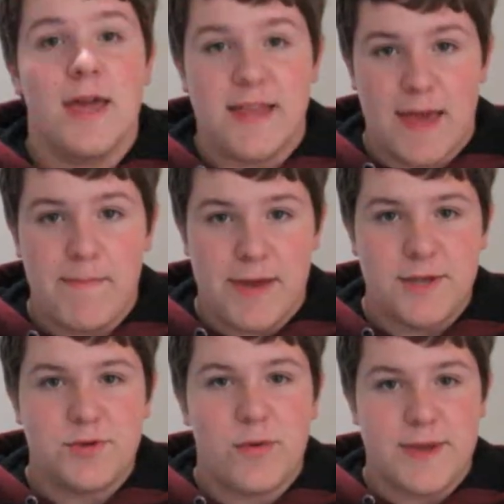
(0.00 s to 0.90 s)
E de
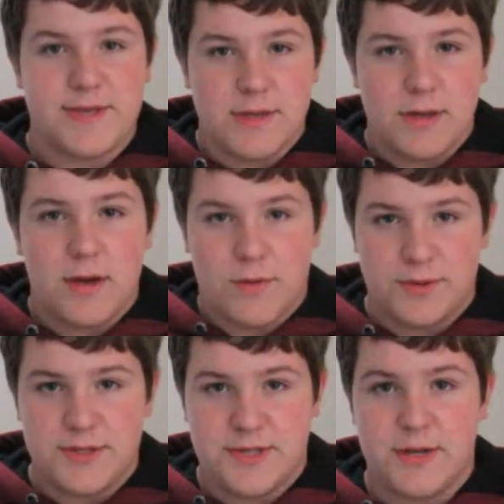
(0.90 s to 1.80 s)
repente começa a
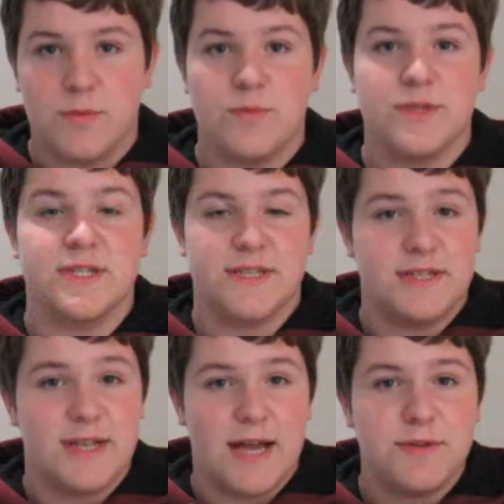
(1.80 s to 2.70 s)
acontecer alguns
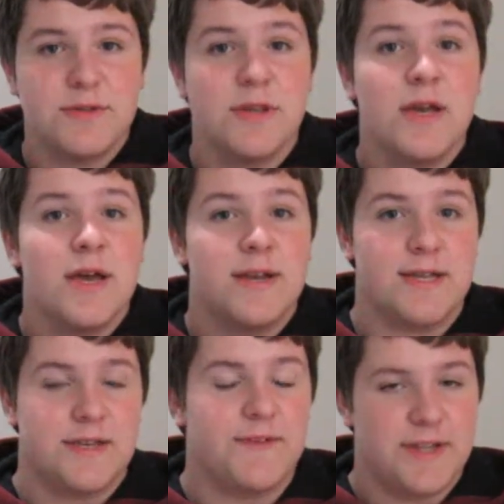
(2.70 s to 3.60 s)
assassinatos
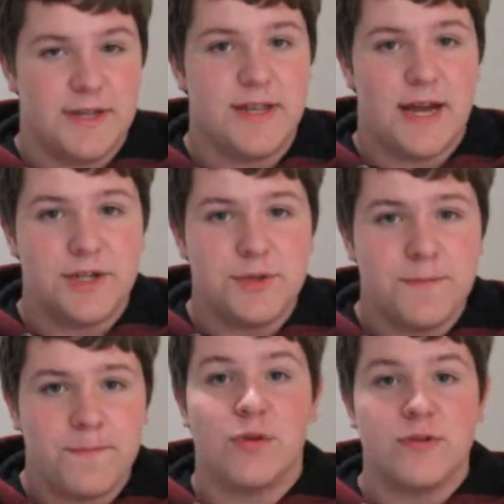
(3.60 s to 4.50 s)
nessa fraternidade
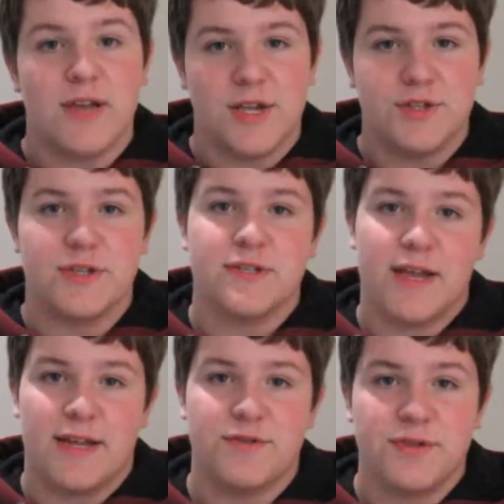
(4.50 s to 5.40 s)
e todos acham que
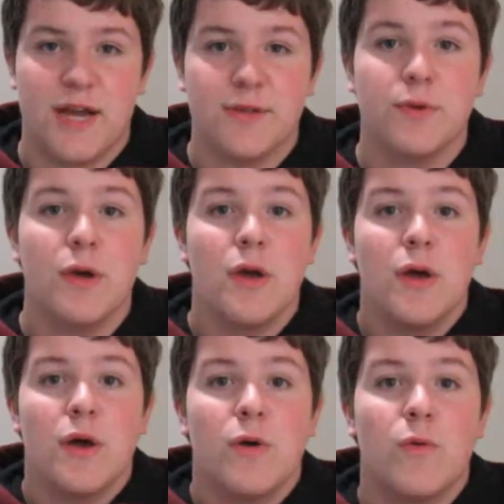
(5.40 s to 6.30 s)
está relacionado
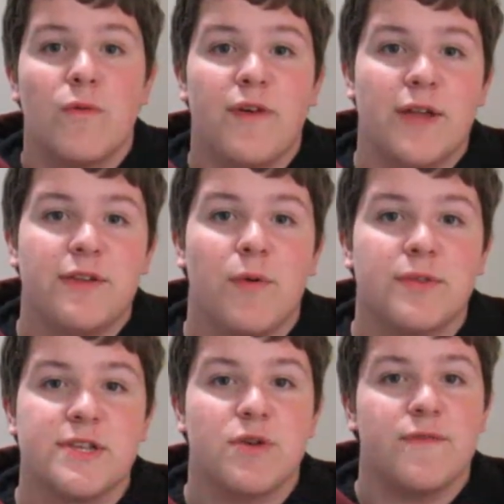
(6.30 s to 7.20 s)
com um fato que
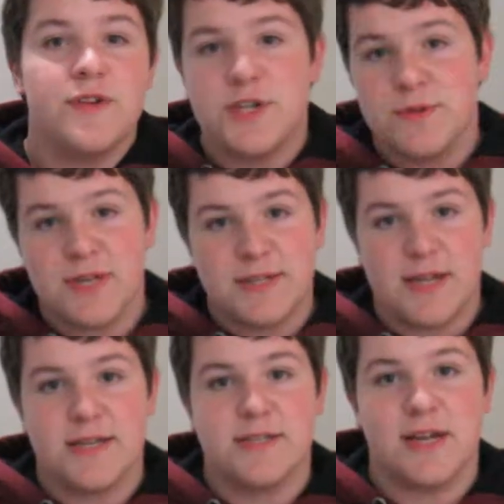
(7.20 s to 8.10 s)
aconteceu há 20 anos
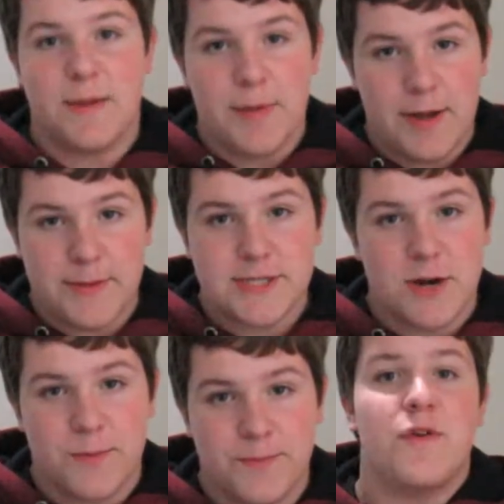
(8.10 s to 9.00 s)
atrás na capa
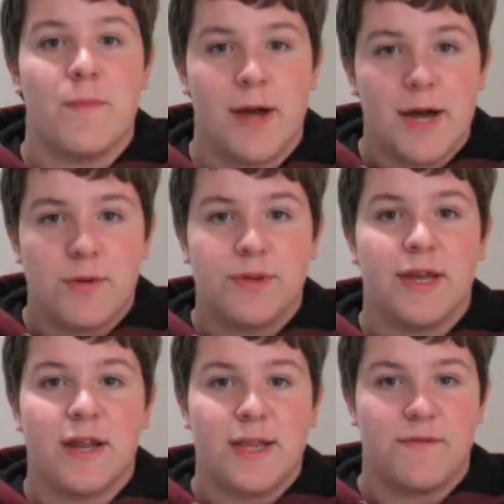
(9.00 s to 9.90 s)
capital. Foi uma garota
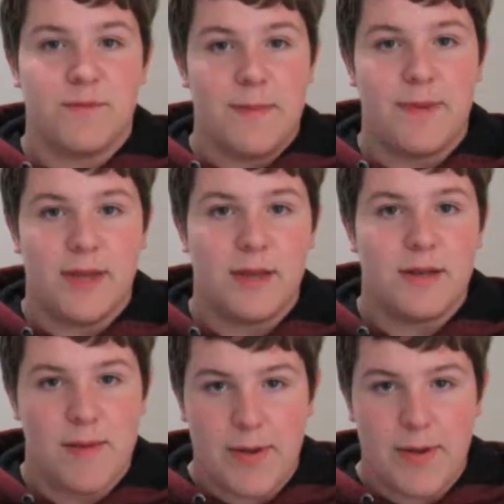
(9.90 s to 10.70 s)
que ela teve um bebê na